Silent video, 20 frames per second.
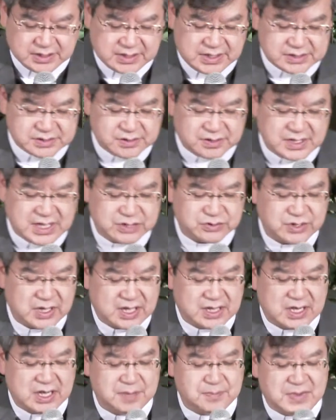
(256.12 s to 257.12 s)
그래서 나중에
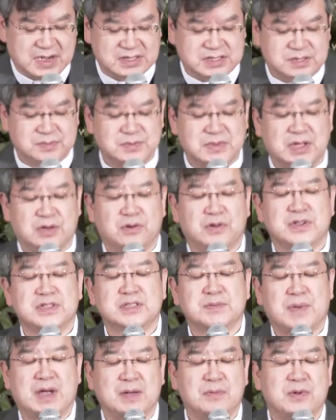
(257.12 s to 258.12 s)
하나님 말씀대로
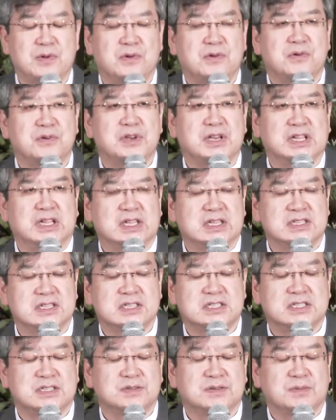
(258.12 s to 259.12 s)
이제 바벨론이
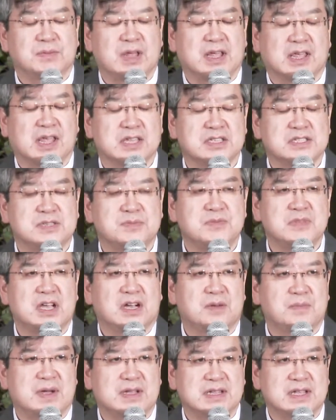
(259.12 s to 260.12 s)
이제 에게
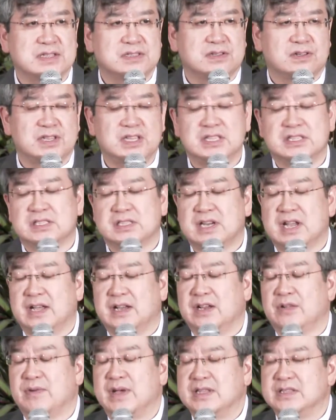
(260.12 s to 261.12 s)
침략을 받아서
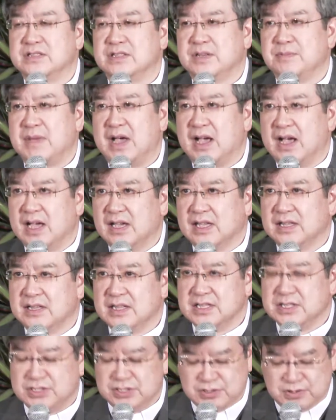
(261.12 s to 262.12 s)
이스라엘이 완전히 망하게
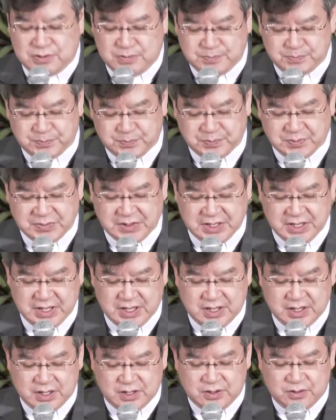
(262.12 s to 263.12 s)
되지요.
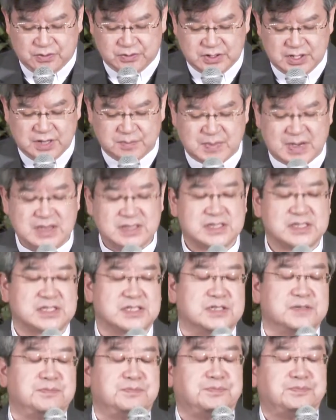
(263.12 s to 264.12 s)
오늘 이
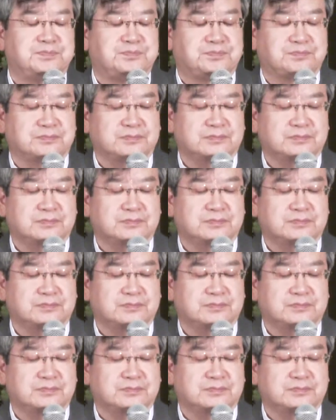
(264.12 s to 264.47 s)
말씀